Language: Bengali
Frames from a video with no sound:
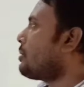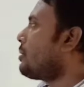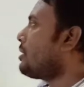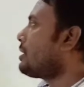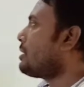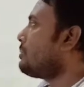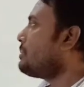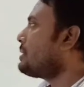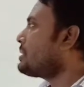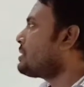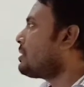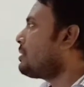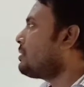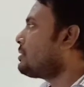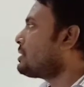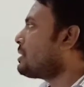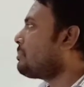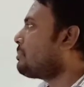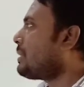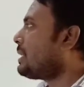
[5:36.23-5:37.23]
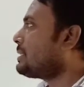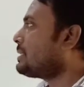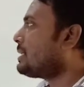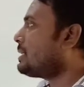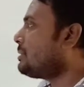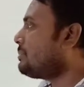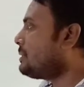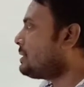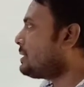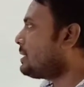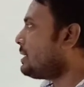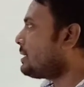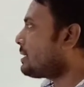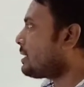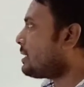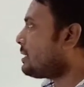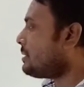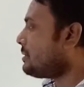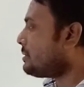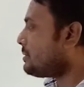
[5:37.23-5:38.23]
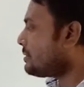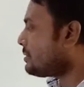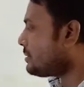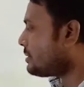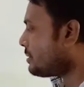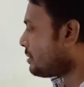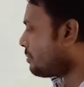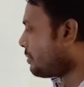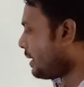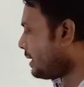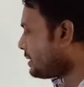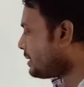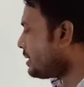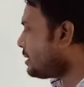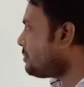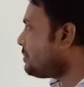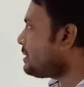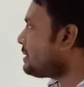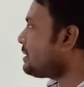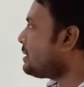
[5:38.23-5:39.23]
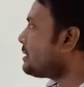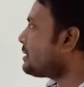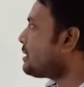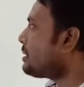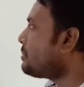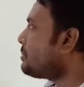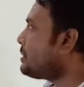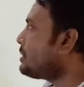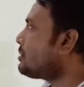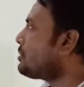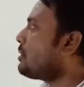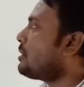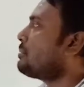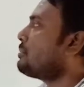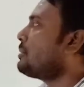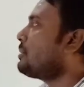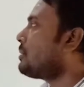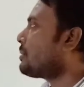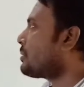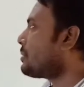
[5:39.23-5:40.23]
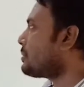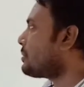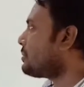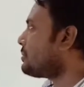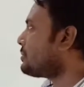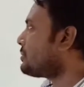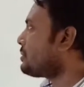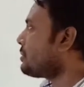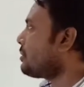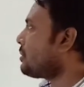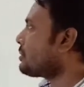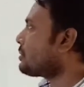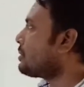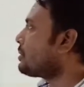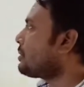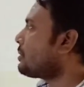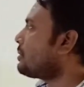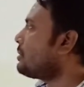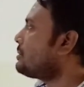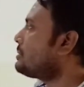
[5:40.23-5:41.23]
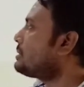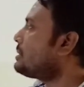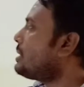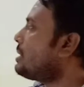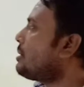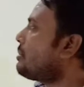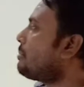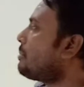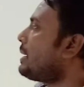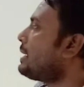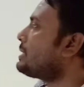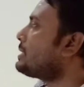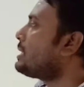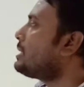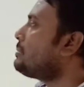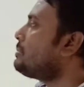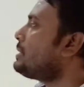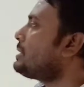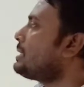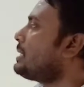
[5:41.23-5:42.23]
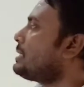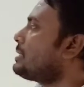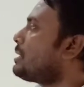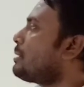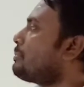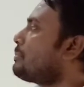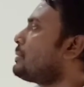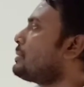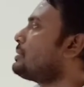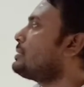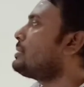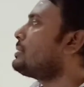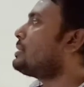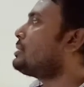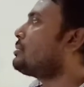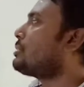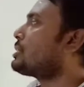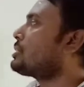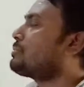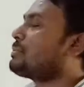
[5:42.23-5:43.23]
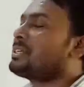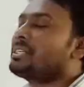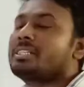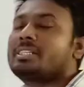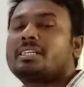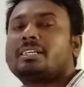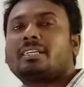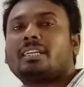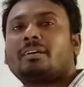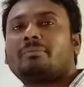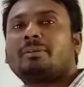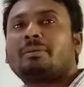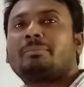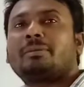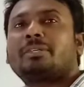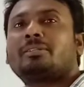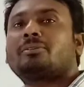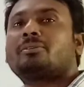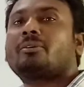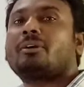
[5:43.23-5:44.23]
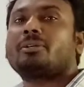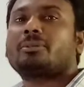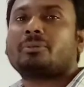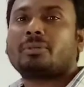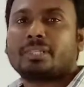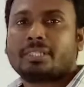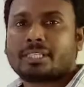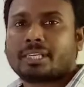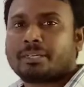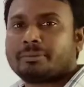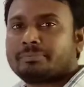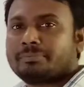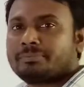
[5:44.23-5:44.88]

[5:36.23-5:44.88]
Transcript: খ নাম্বার ছিল যে পাইকারি বিক্রেতার পাইকারি বিক্রেতার বিক্রয় মূল্য কত লক্ষ্য করো পাইকারি বিক্রেতা পণ্যটি দশ পার্সেন্ট লাভে বিক্রয় করেছে